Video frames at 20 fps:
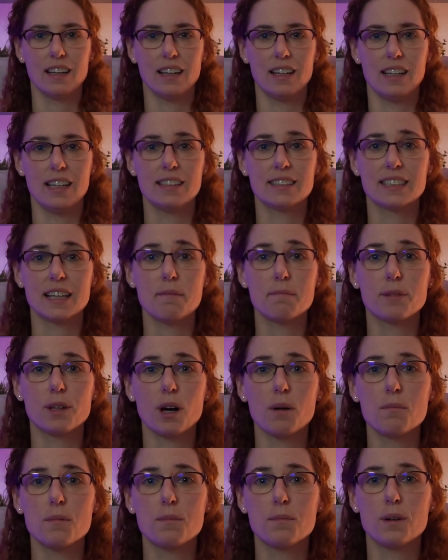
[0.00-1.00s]
Les
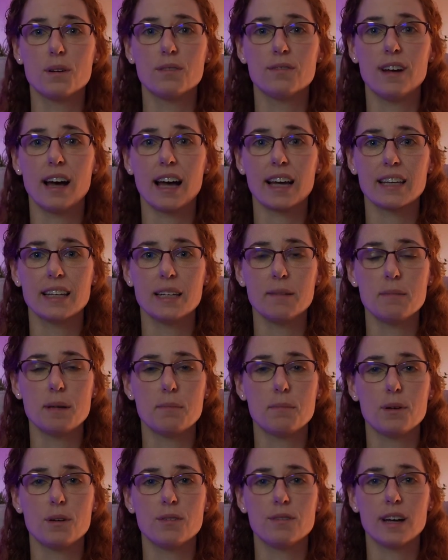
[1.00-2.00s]
symptômes peuvent varier, mais
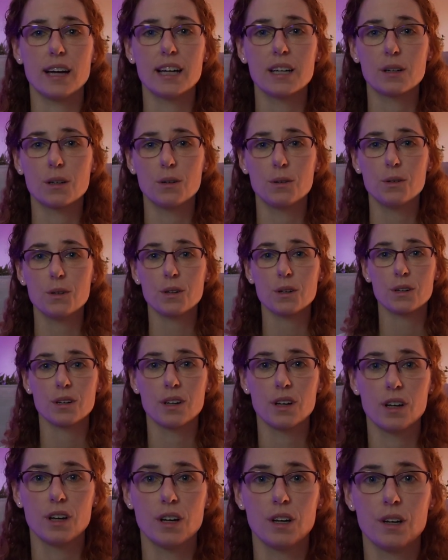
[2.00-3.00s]
peuvent inclure
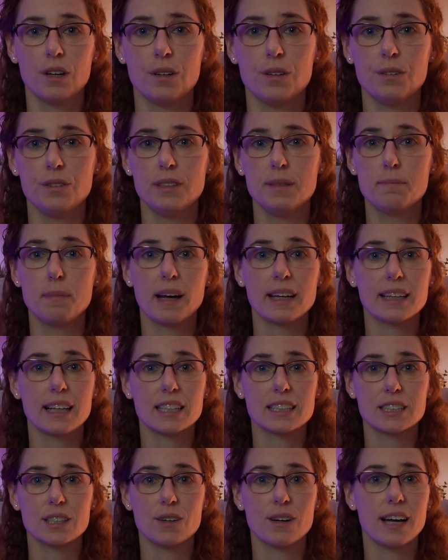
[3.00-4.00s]
une
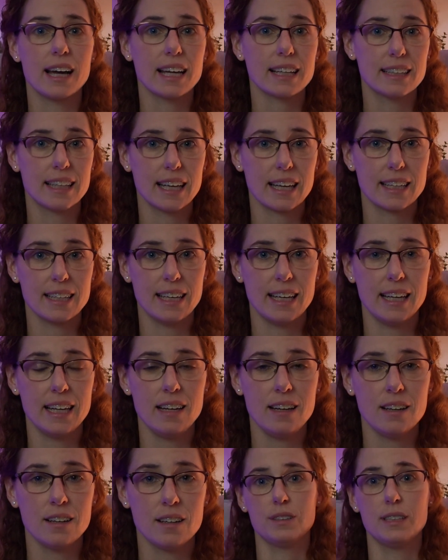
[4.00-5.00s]
hypertension artérielle,
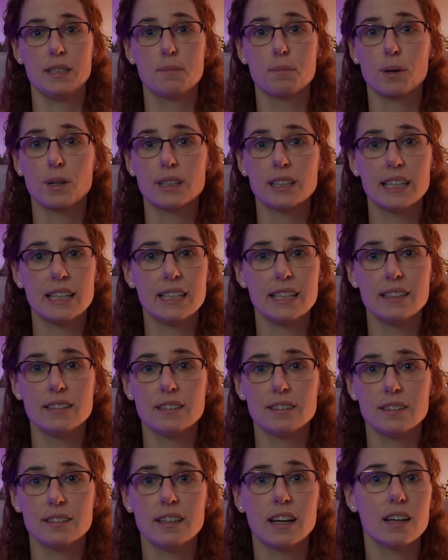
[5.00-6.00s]
des
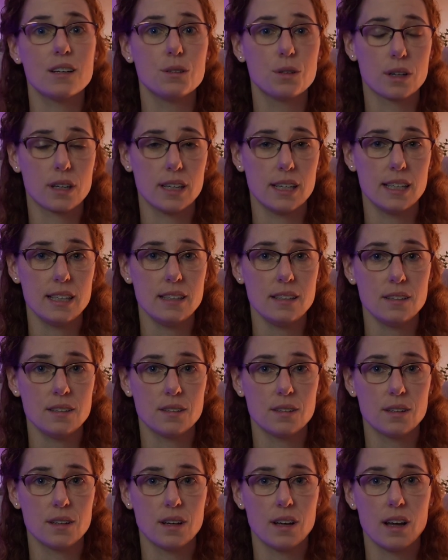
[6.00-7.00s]
protéines dans l'urine,
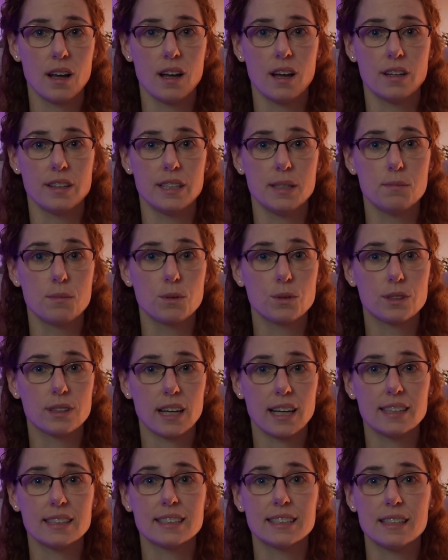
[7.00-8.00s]
des maux de
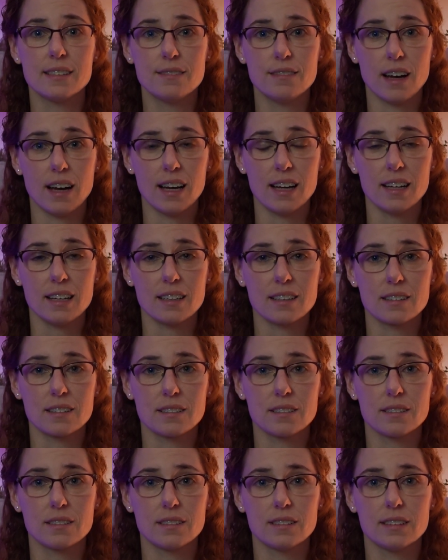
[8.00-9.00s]
tête sévères,
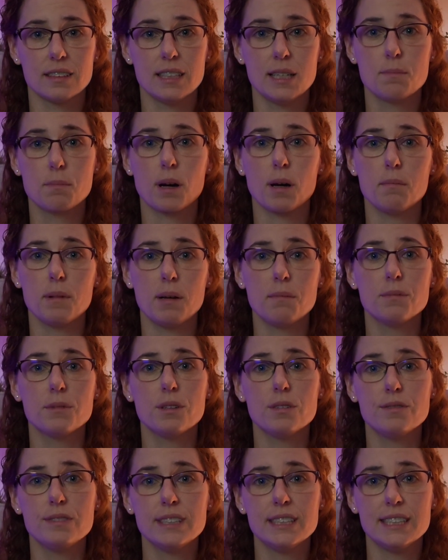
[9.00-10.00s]
des problèmes de
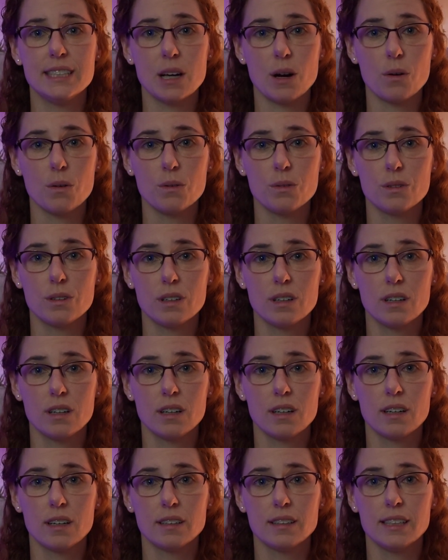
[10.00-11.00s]
vision,
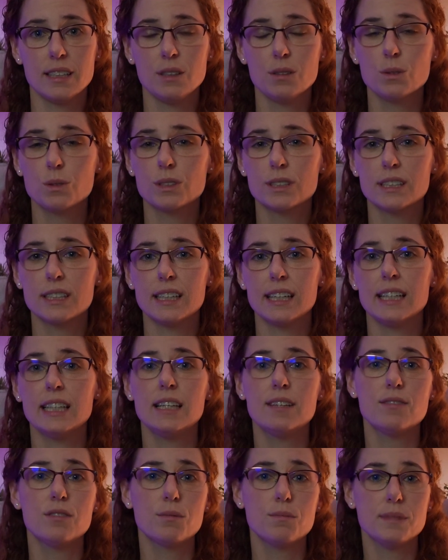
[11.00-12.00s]
des nausées et des
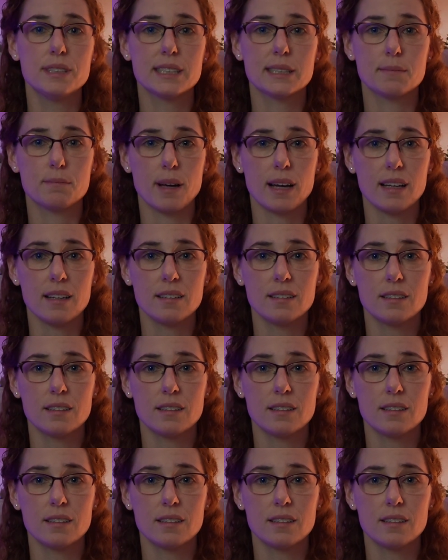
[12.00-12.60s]
vomissements,